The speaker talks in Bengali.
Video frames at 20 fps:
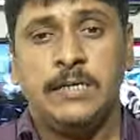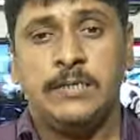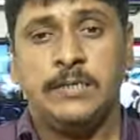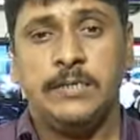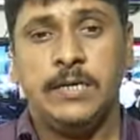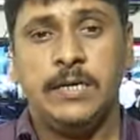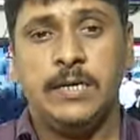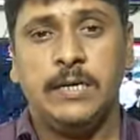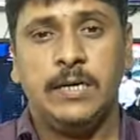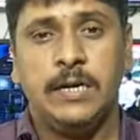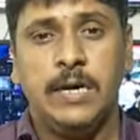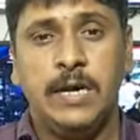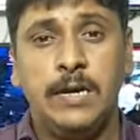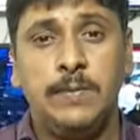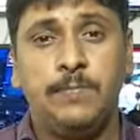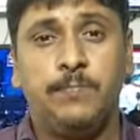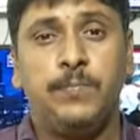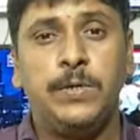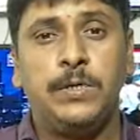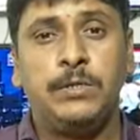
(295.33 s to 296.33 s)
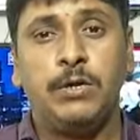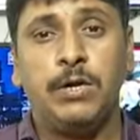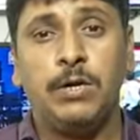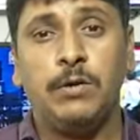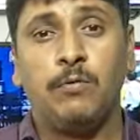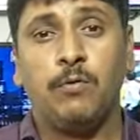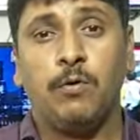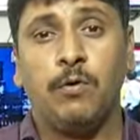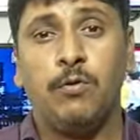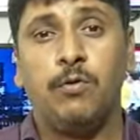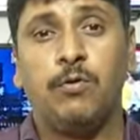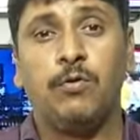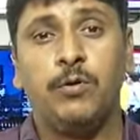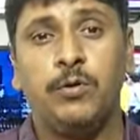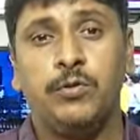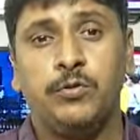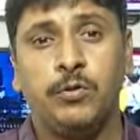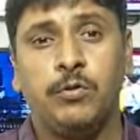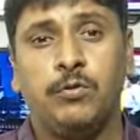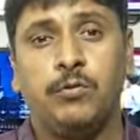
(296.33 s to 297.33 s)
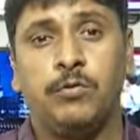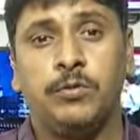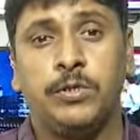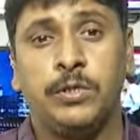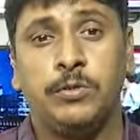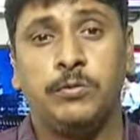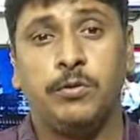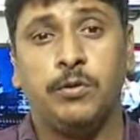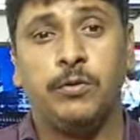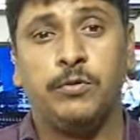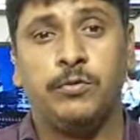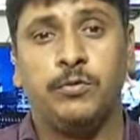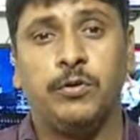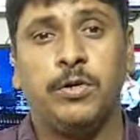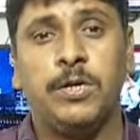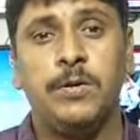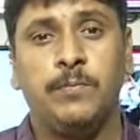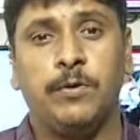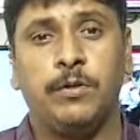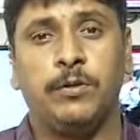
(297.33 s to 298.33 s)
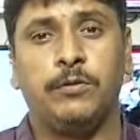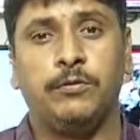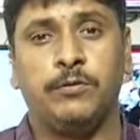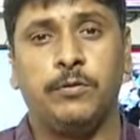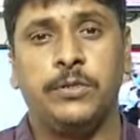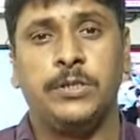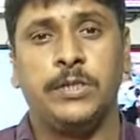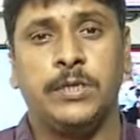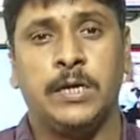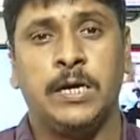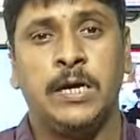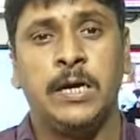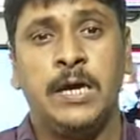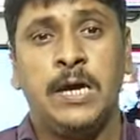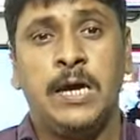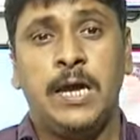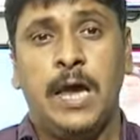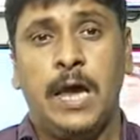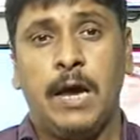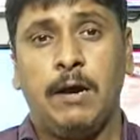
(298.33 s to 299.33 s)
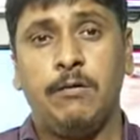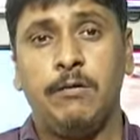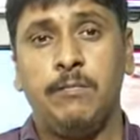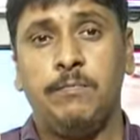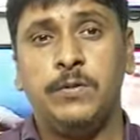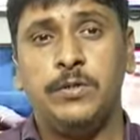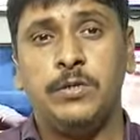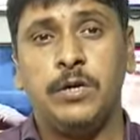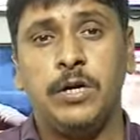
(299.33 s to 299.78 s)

যে এই পেছনে অন্য কোনো যোগ রয়েছে কোনো জঙ্গি মদত রয়েছে কিনা এখন বিষয়টা